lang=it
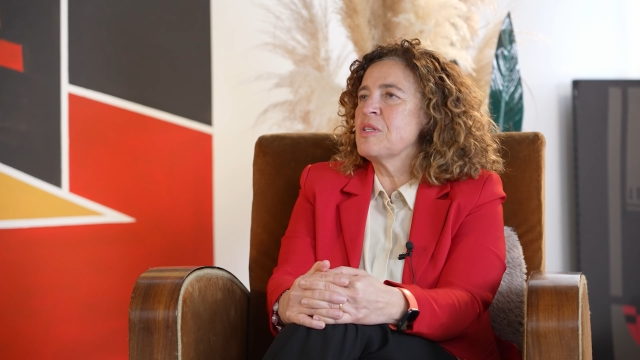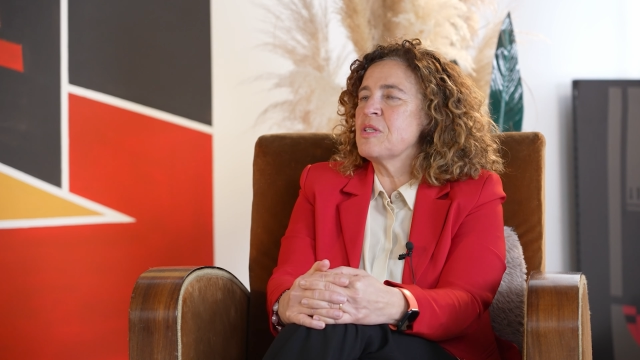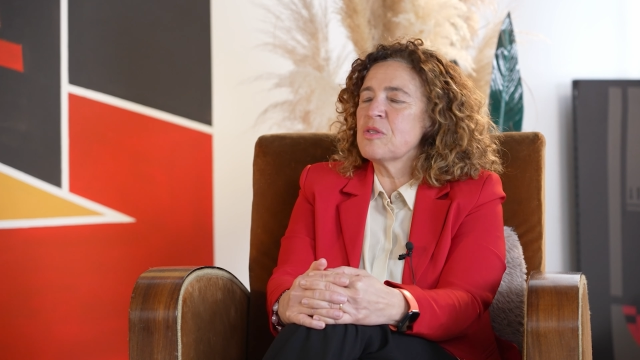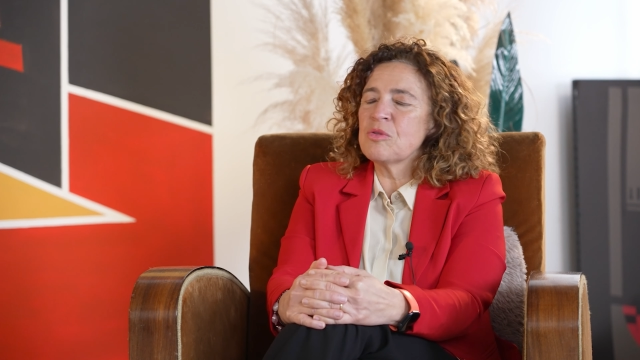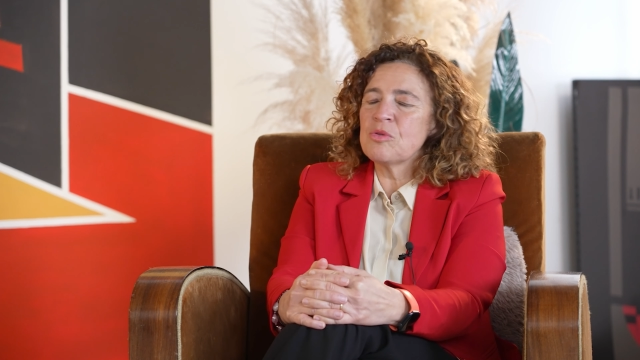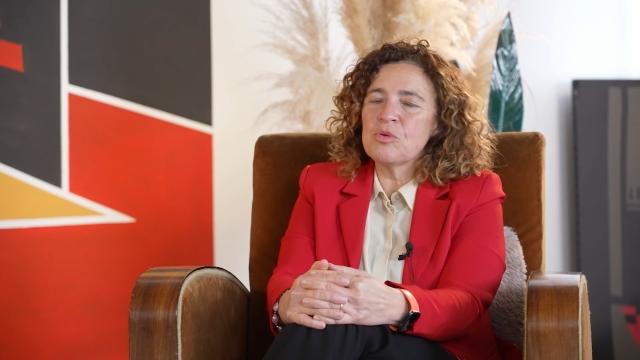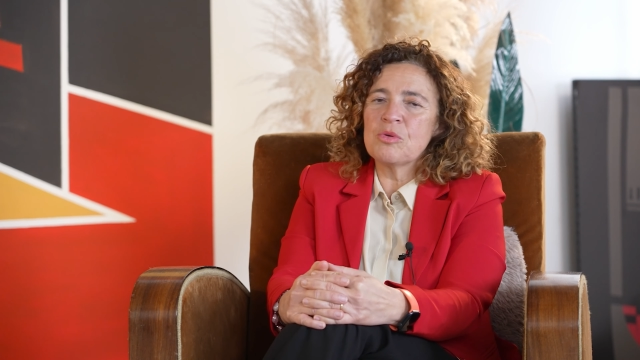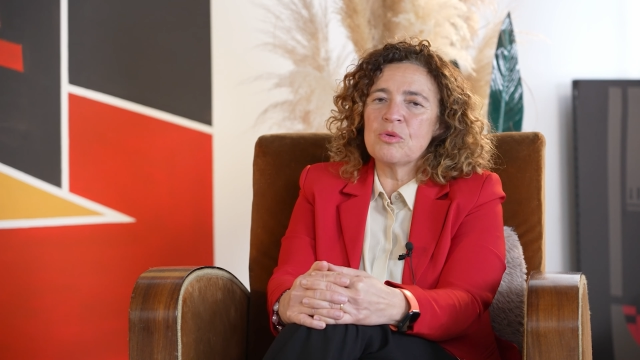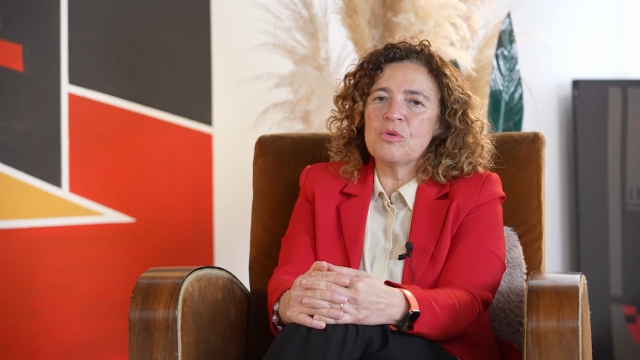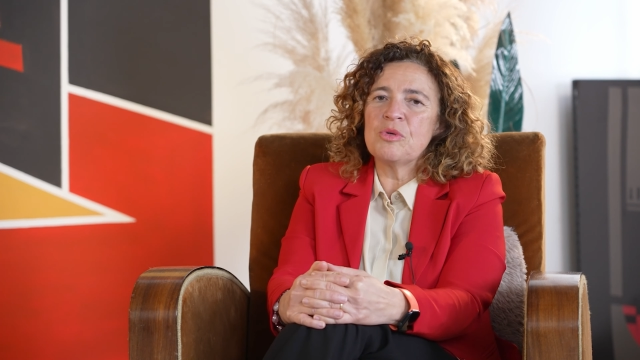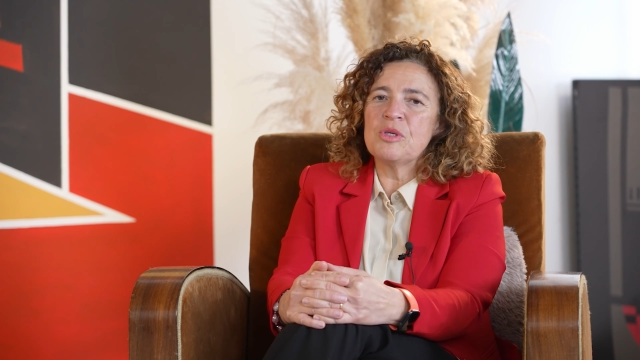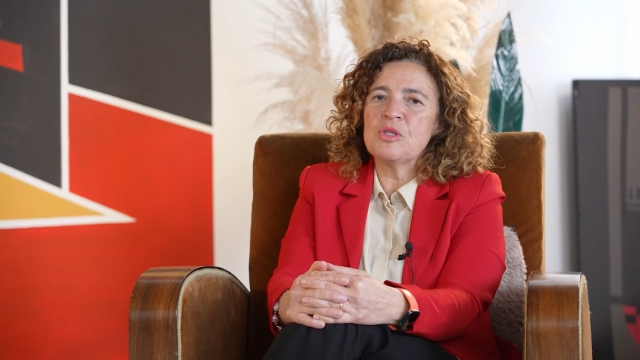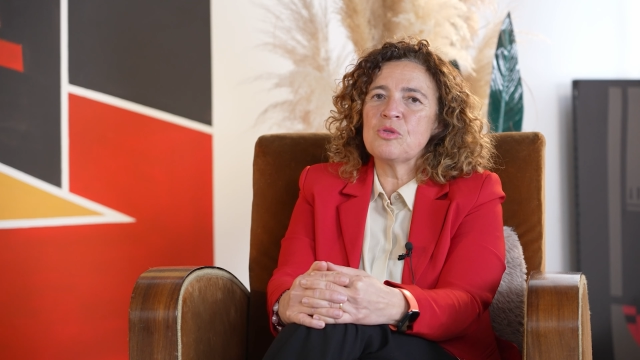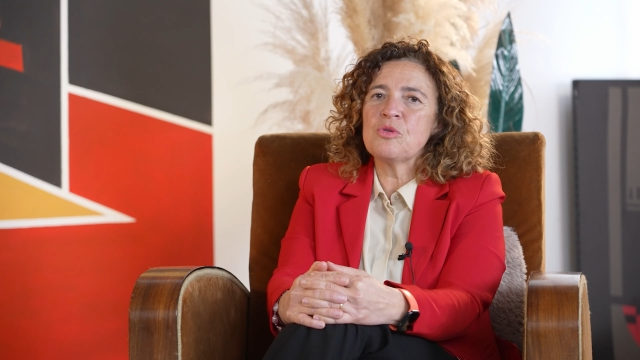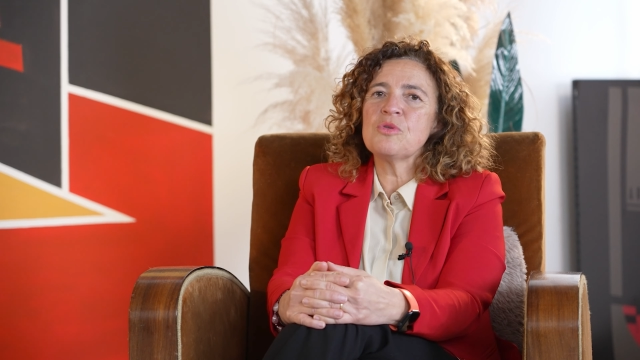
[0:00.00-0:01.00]
tanto
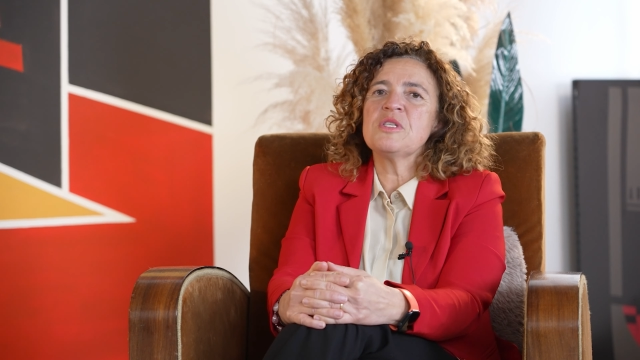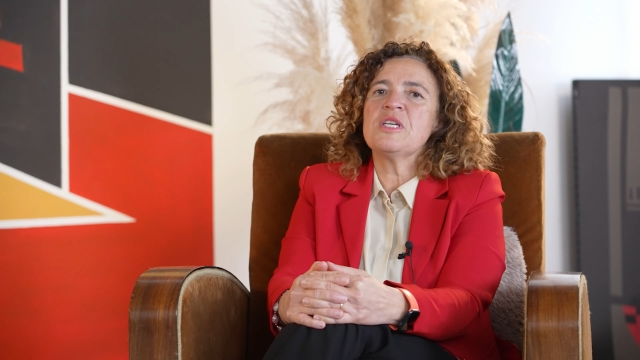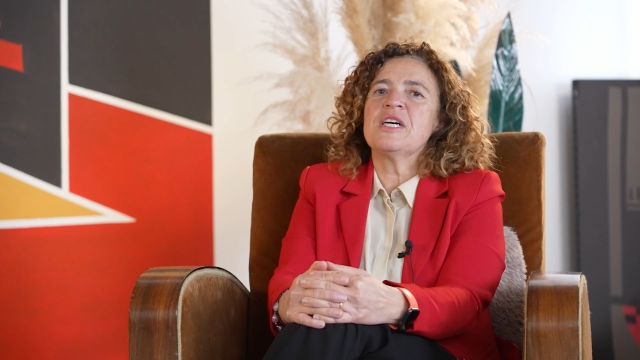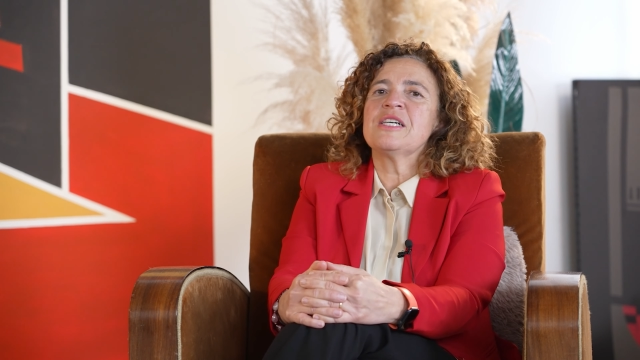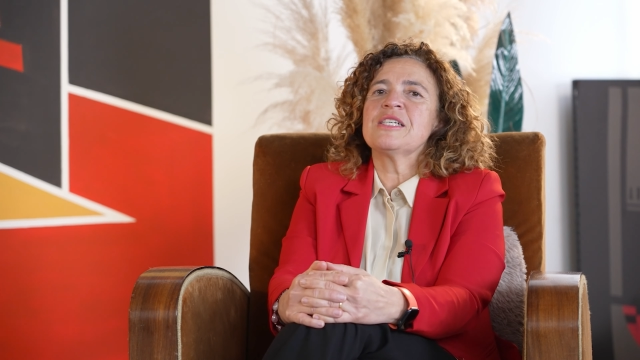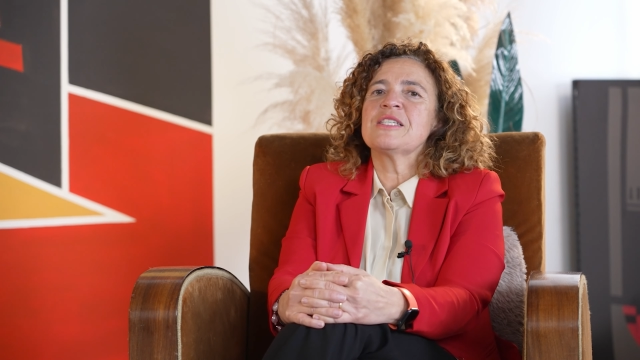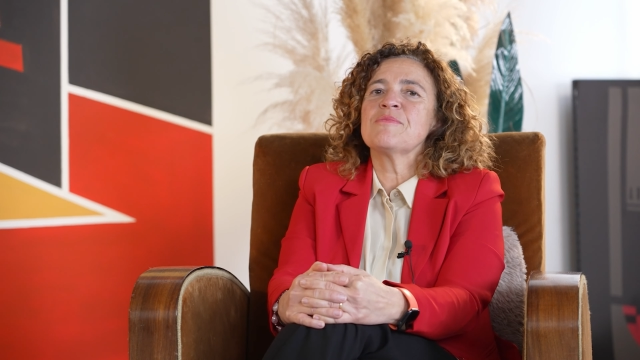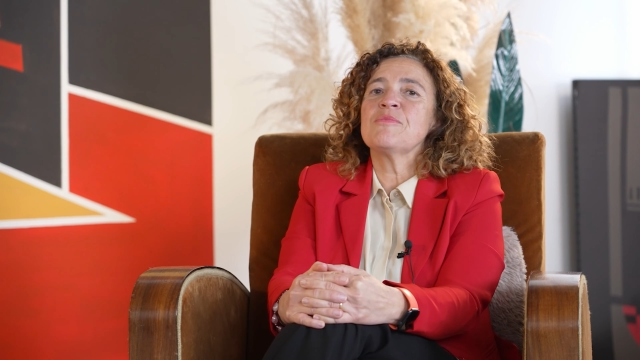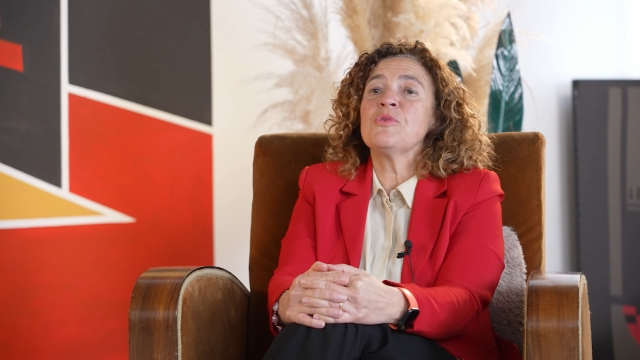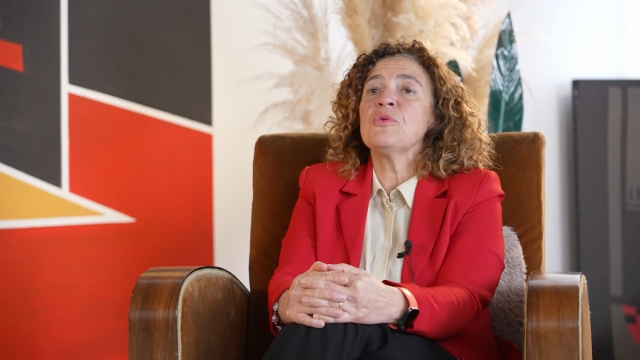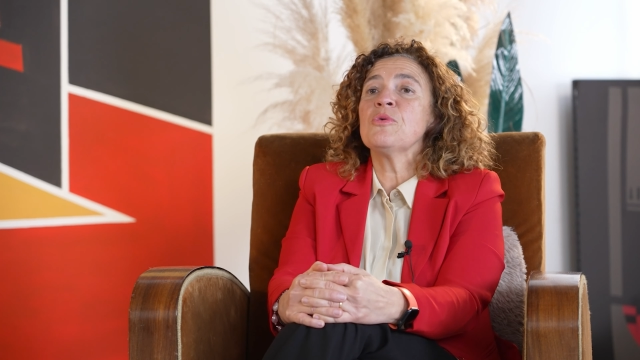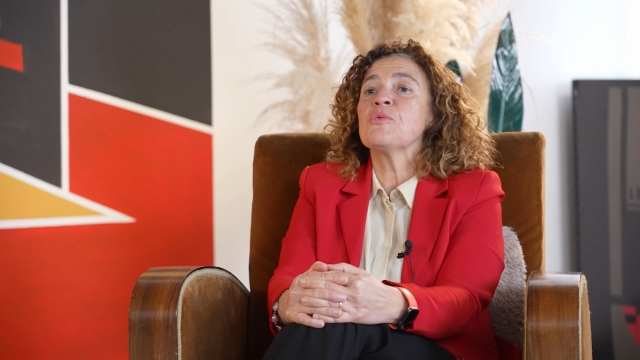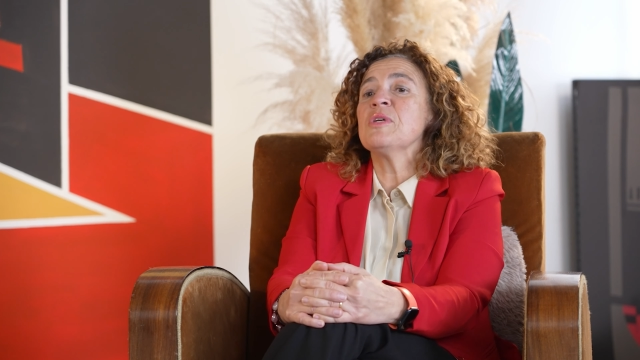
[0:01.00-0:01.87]
entusiasmo,